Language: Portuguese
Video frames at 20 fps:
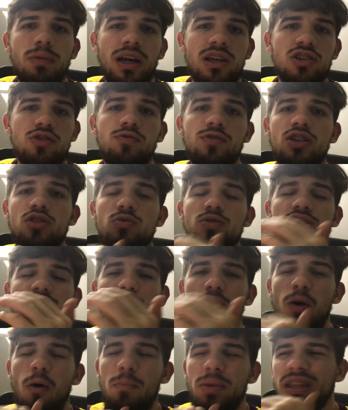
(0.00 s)
as placas de vídeo
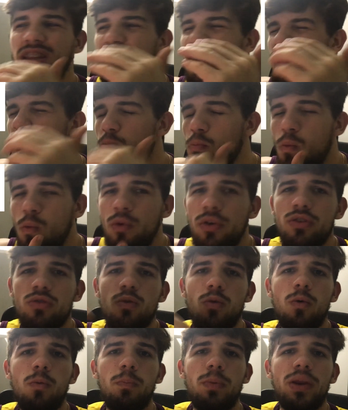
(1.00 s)
estão aumentando
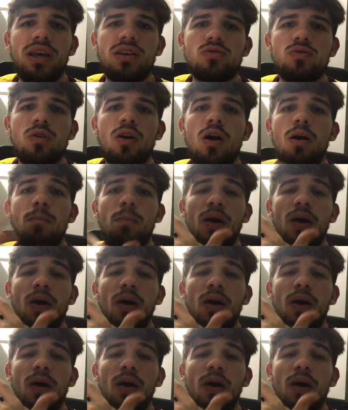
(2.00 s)
muito o preço,